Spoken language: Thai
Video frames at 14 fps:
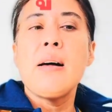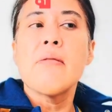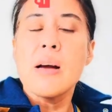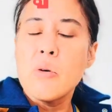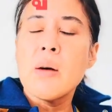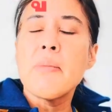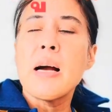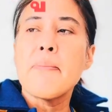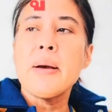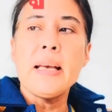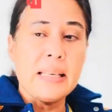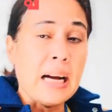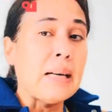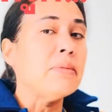เรากำลังพ
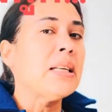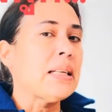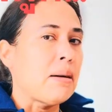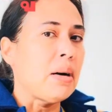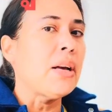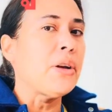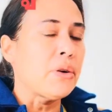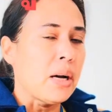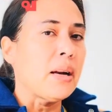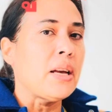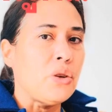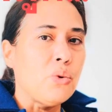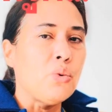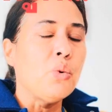ยายามจะทำอะไร
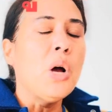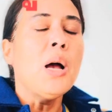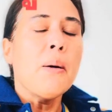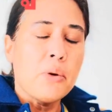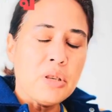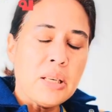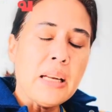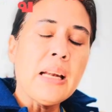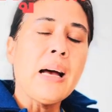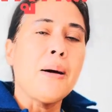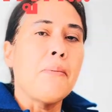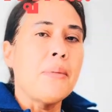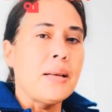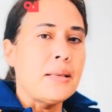อยู่ เพราะฉะนั้นอ่ะ
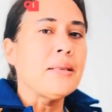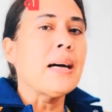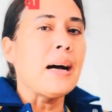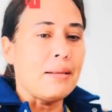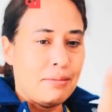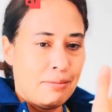มันจะ